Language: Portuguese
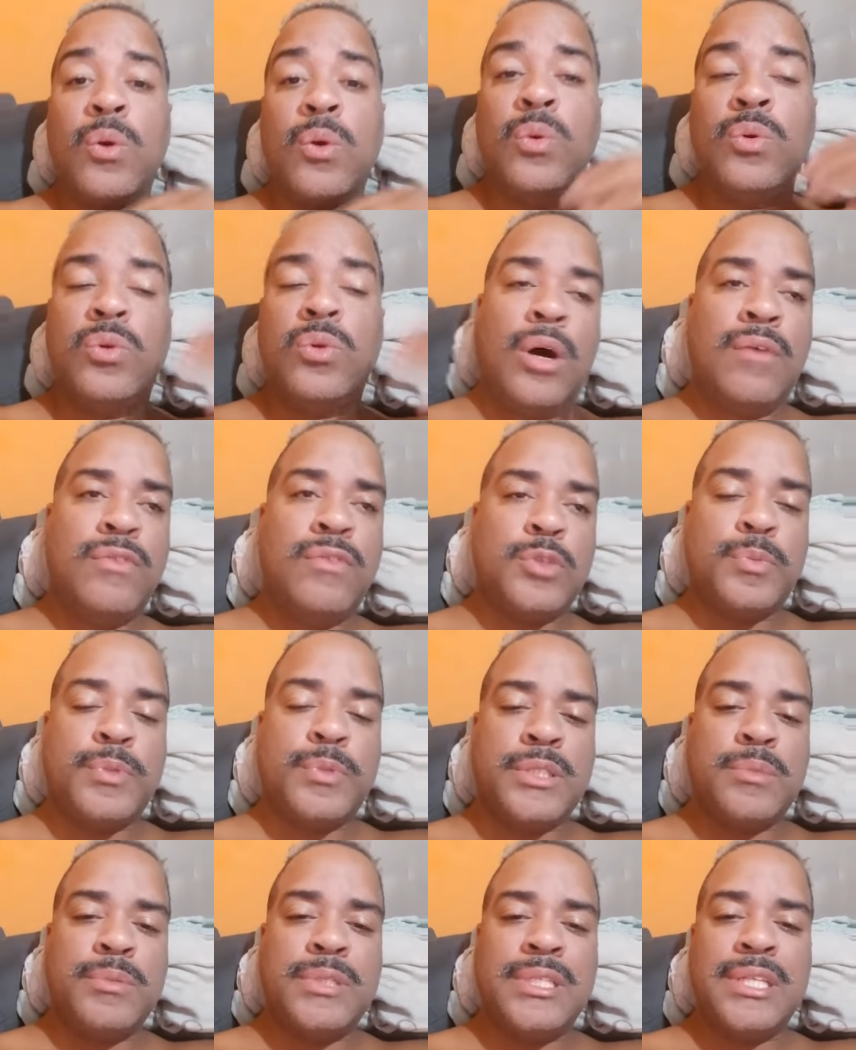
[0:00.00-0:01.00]
com novas
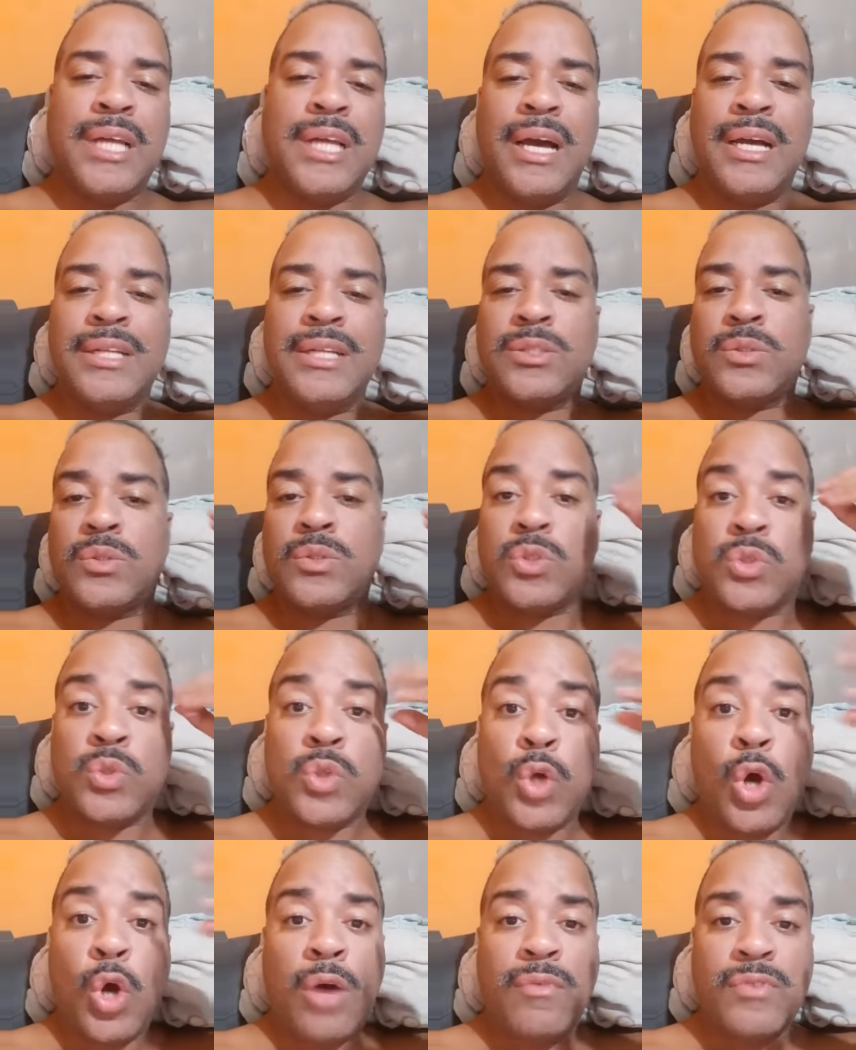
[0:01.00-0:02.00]
possibilidades, com os
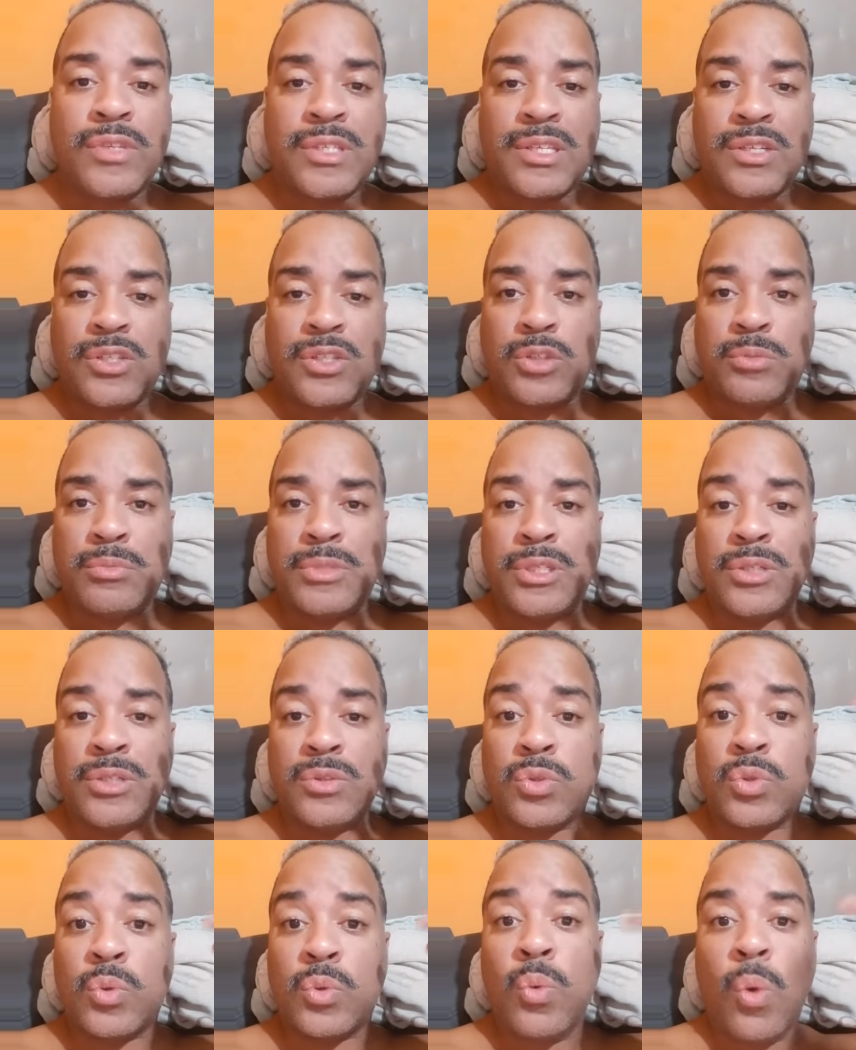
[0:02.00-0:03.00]
novos
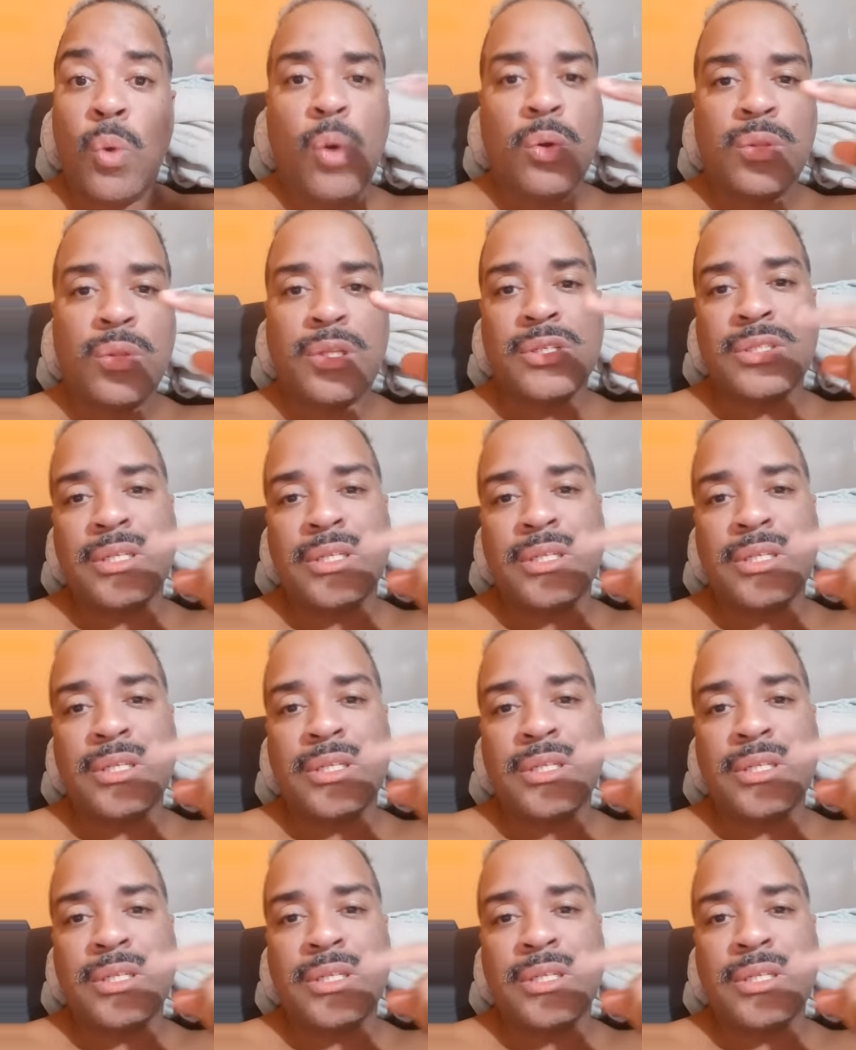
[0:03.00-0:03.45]
sentimentos, com outras